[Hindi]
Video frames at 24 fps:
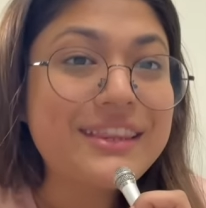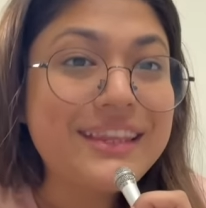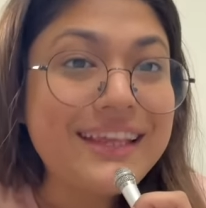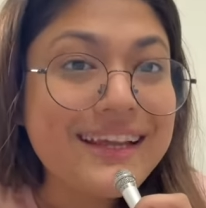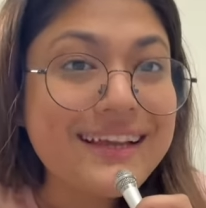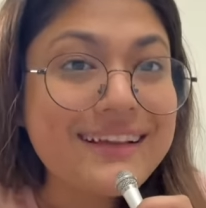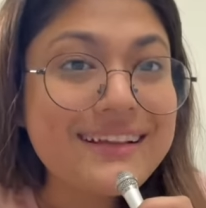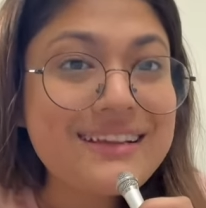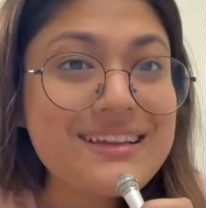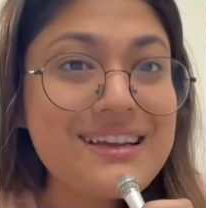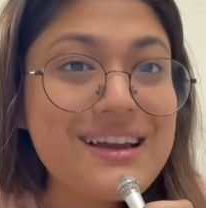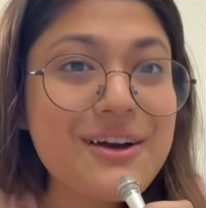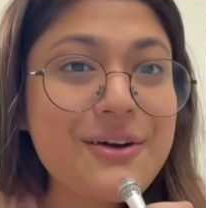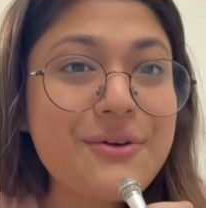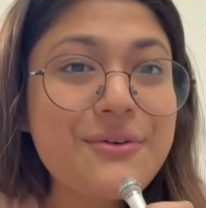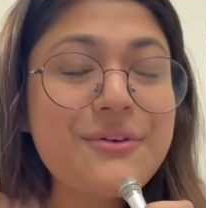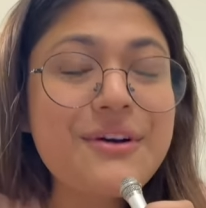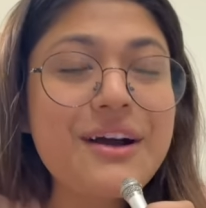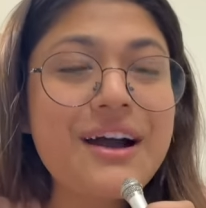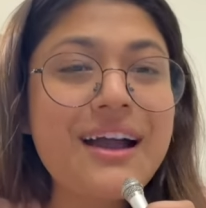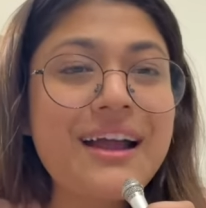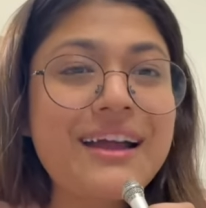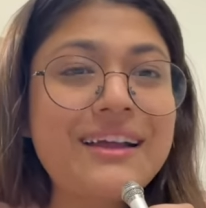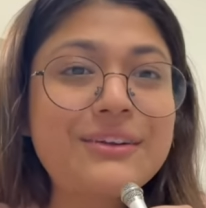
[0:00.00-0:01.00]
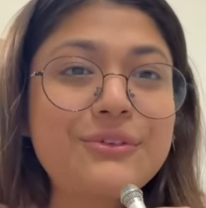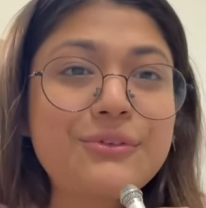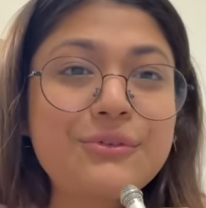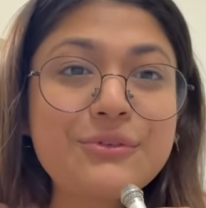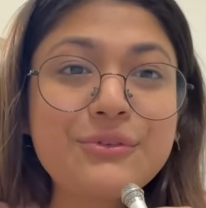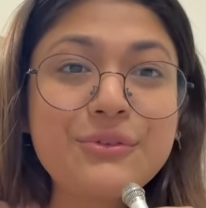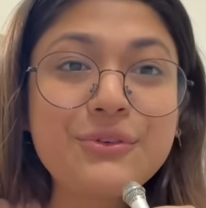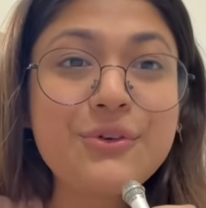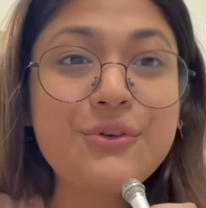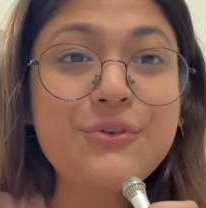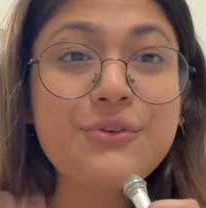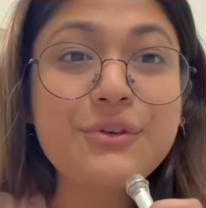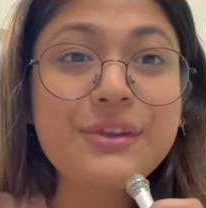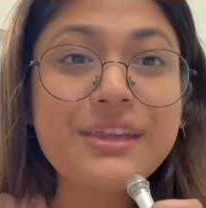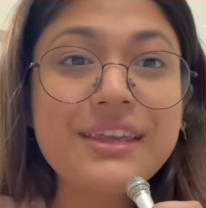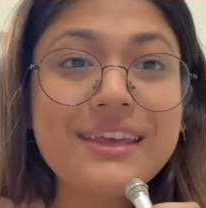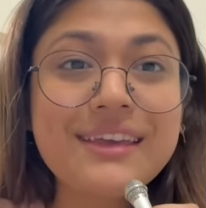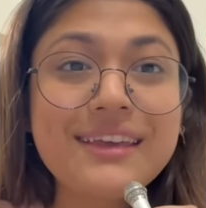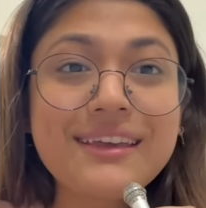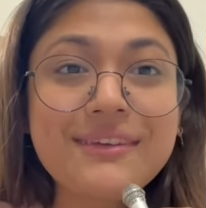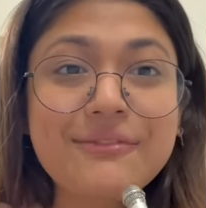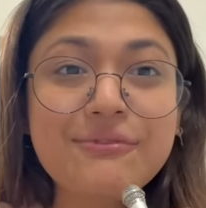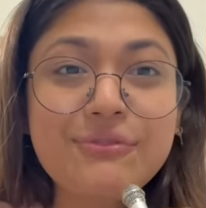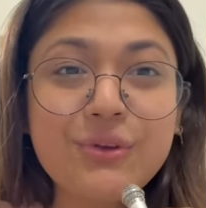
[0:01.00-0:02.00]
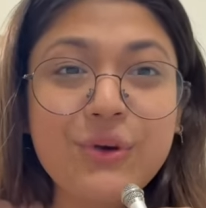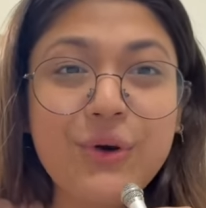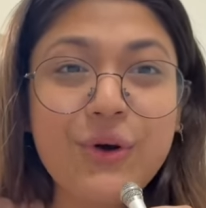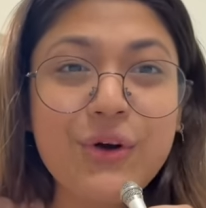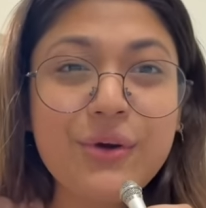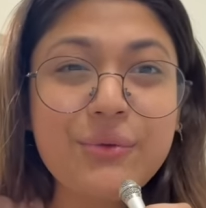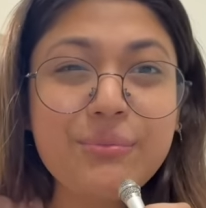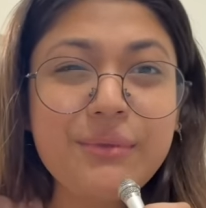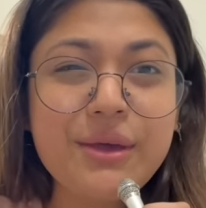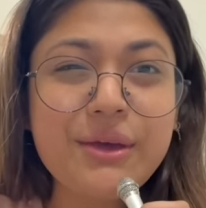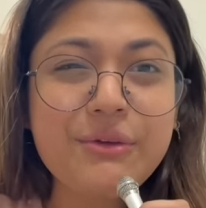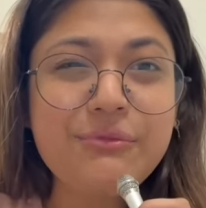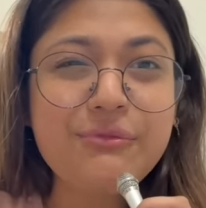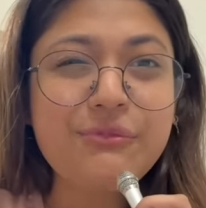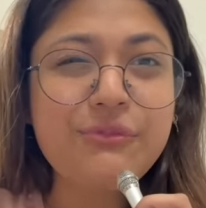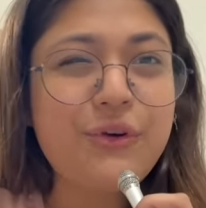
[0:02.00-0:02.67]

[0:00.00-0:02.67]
देख लिया हो आई डोंट नो ये ब्लॉग मैं